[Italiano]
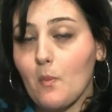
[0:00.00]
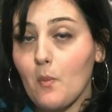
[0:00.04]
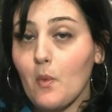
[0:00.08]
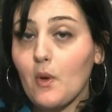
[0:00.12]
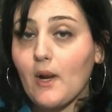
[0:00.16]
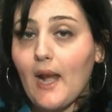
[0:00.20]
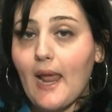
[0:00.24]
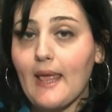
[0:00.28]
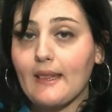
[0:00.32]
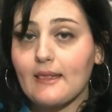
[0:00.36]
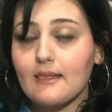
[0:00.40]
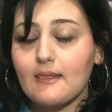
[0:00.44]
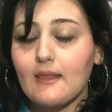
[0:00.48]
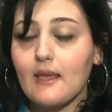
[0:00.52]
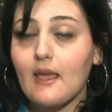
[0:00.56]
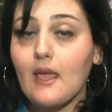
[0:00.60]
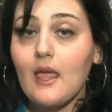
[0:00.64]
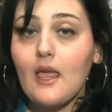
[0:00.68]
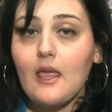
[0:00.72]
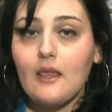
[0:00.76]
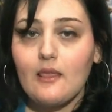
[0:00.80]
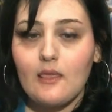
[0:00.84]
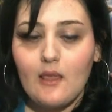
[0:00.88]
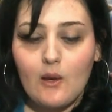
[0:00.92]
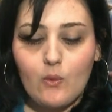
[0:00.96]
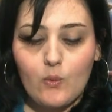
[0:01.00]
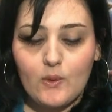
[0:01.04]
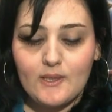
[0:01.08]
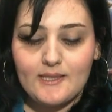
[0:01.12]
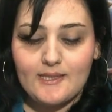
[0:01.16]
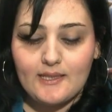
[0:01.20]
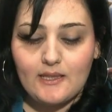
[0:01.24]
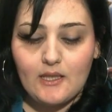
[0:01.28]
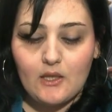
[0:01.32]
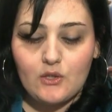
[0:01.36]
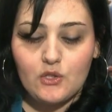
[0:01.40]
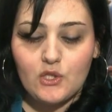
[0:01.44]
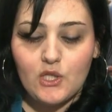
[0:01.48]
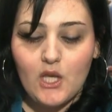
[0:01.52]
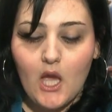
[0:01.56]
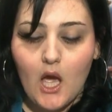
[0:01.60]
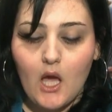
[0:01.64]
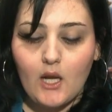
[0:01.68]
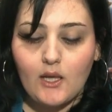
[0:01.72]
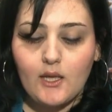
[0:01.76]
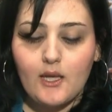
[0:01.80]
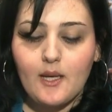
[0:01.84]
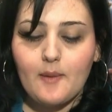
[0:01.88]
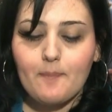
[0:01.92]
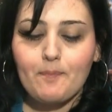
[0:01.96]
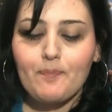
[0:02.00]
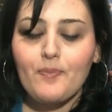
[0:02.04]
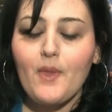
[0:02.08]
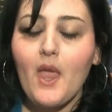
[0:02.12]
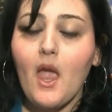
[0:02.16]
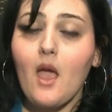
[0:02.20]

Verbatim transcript: morente da quasi dieci anni.